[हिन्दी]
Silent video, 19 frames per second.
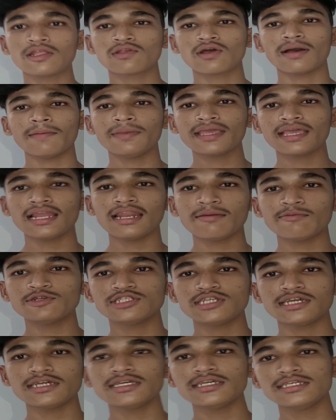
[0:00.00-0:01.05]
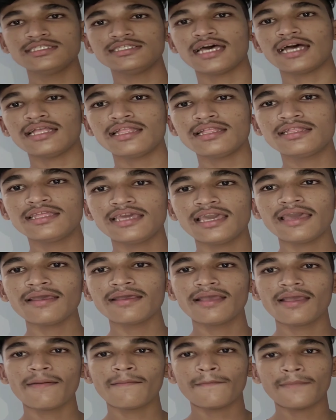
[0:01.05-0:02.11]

तो अभी के लिए मुझे इजाज़त दिए